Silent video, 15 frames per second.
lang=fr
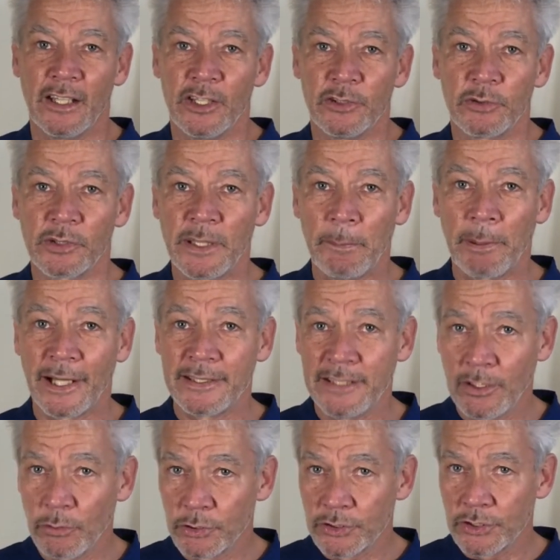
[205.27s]
Sur des
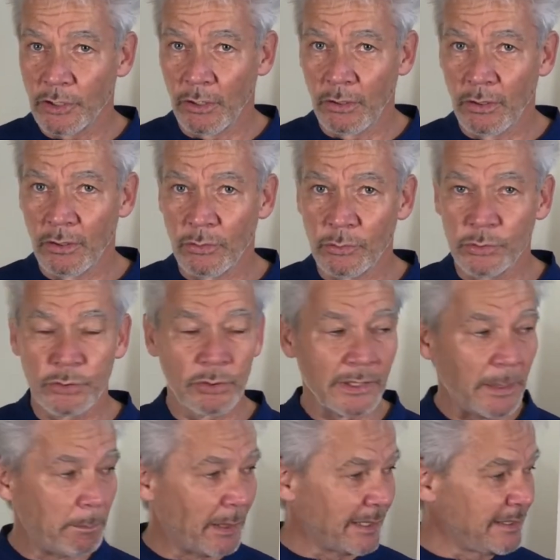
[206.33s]
pratiques au sol ou sur
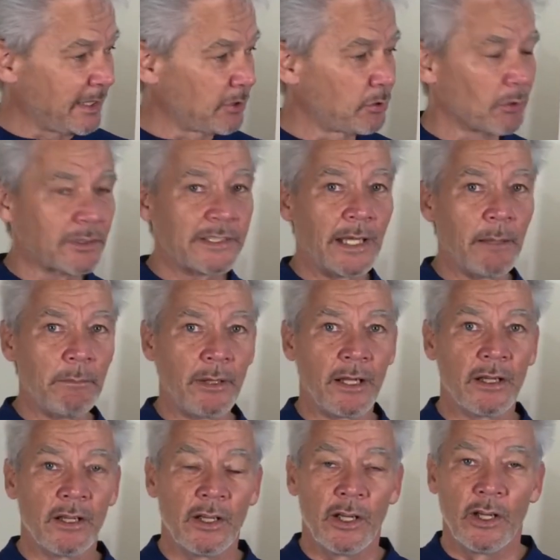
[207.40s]
des pratiques sur table,
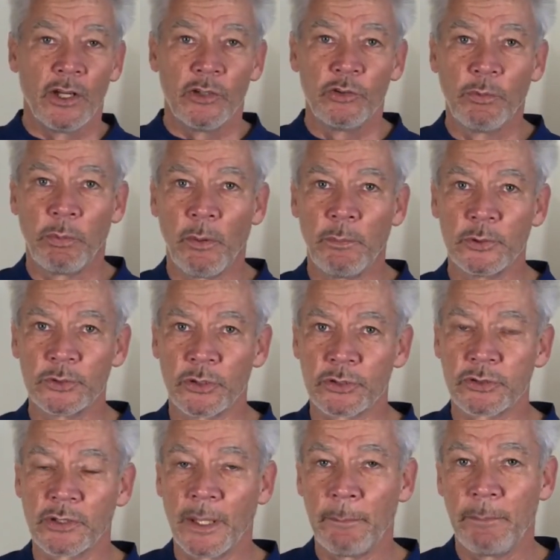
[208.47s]
nous proposons ce
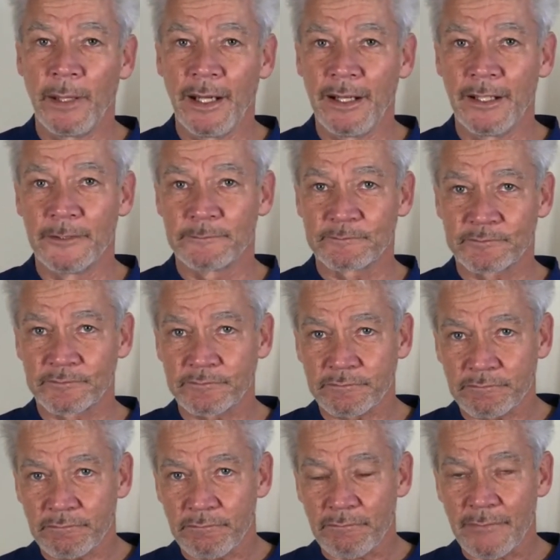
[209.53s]
qu'on appelle
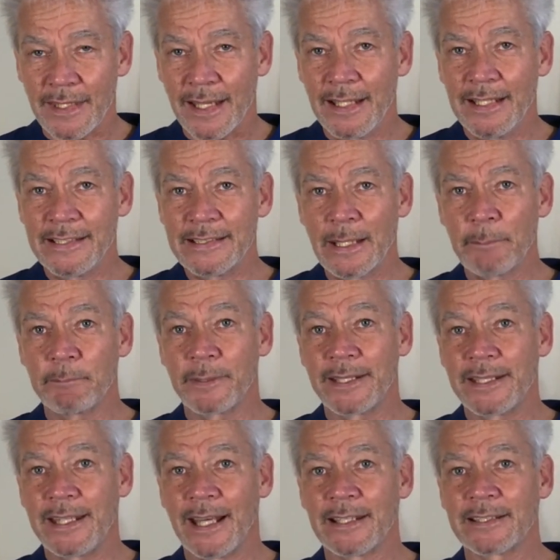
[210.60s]
l'étape
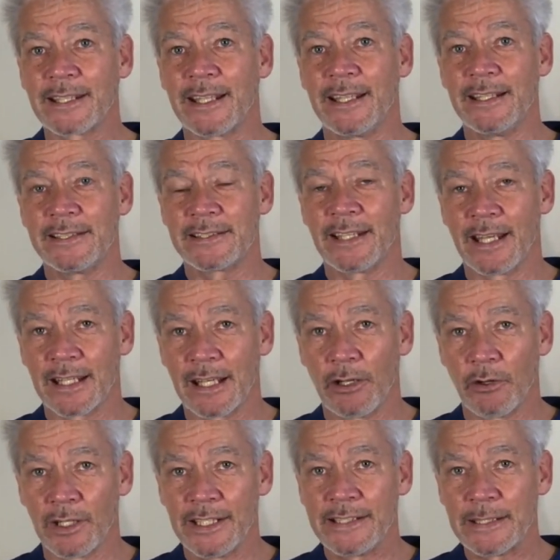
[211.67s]
4 et 5.
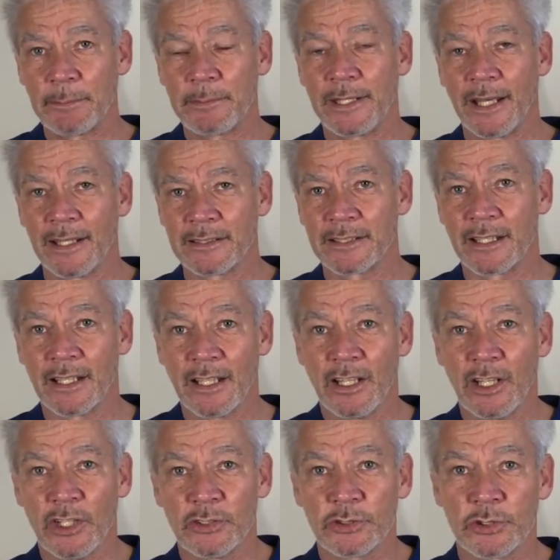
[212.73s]
Alors l'étape 4,
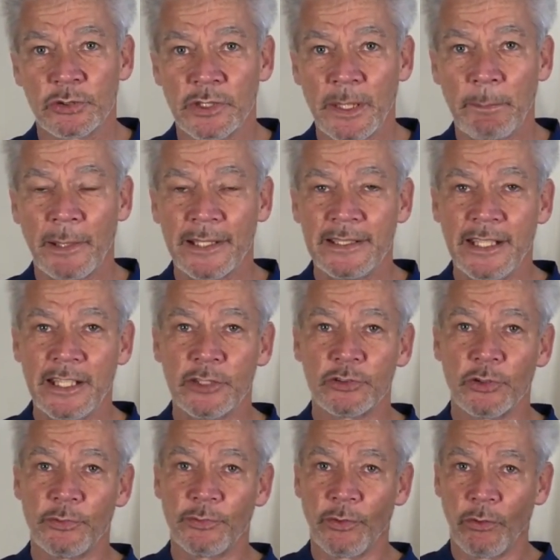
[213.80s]
ce sont des pratiques qui
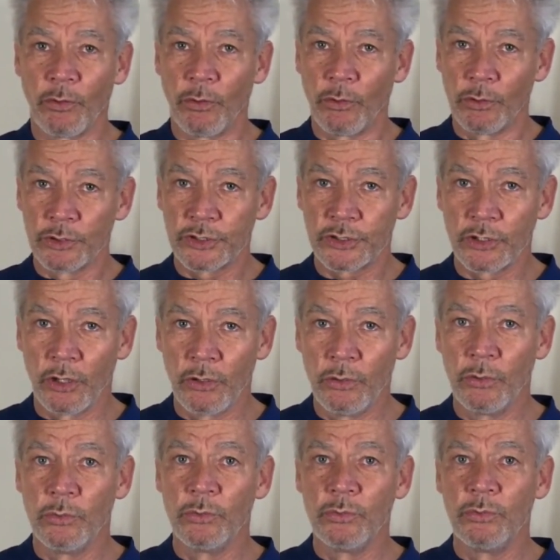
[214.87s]
se font au
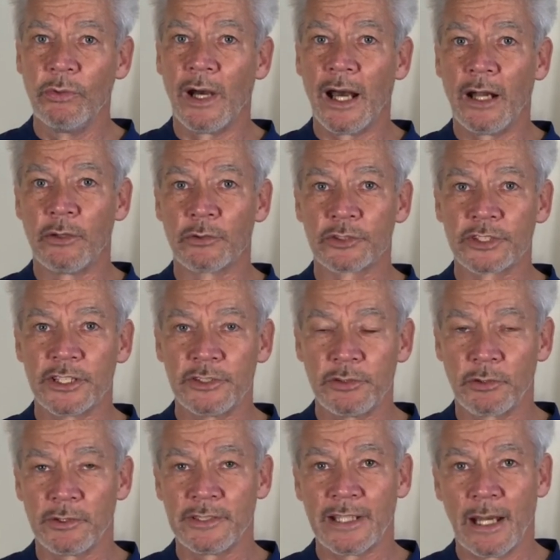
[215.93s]
sol ou allongées
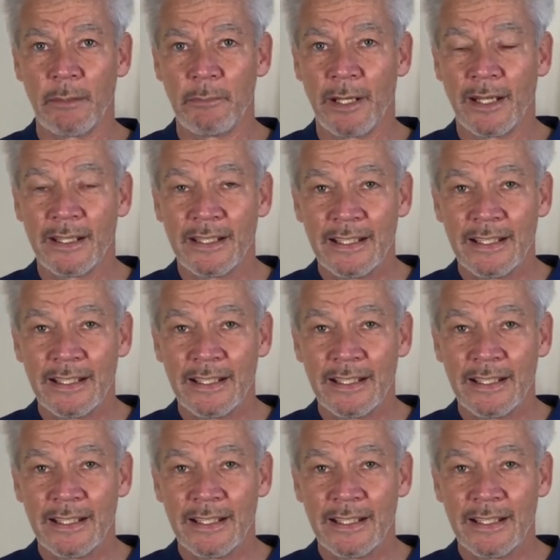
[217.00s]
sur une table.